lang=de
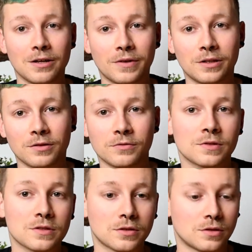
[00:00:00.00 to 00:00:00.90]
wenn ihr
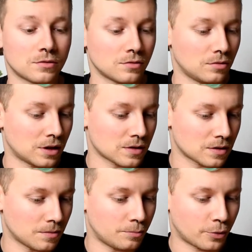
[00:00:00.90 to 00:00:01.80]
unsere
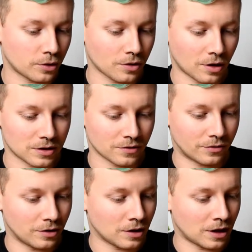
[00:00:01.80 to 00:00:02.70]
letzte
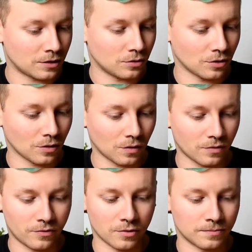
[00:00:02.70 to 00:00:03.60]
Podcast-Folge anhört
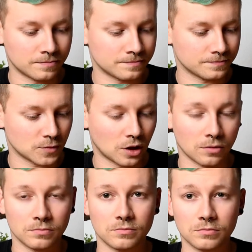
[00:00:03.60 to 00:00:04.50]
vom ja,